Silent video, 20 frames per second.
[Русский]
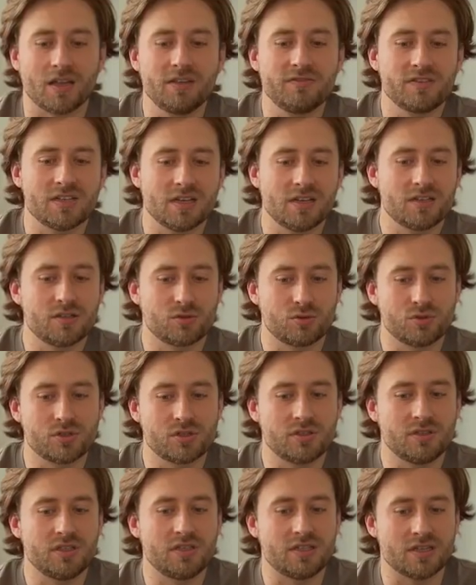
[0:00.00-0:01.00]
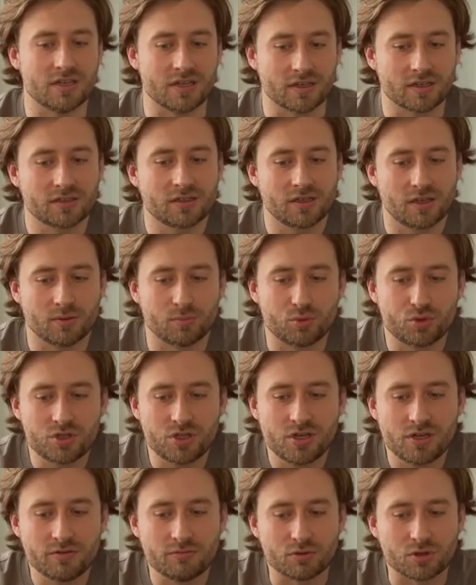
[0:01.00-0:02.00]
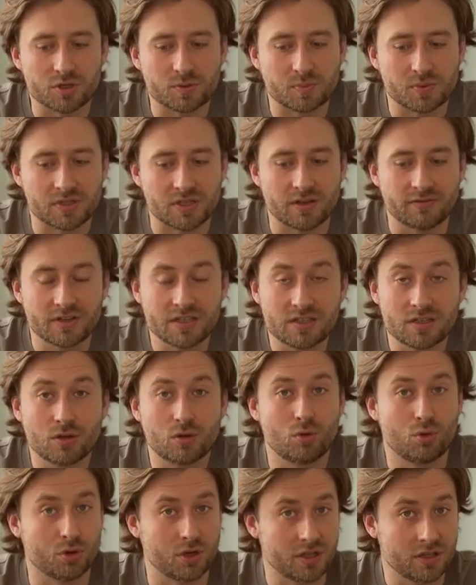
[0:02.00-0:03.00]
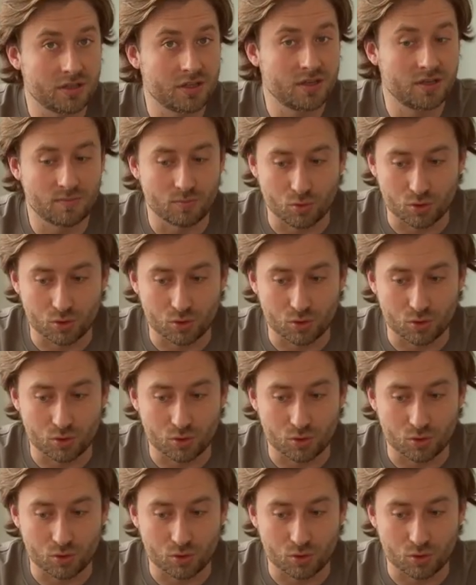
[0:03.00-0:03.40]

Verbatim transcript: Они взяли искусственный интеллект, обучили его распознавать куриные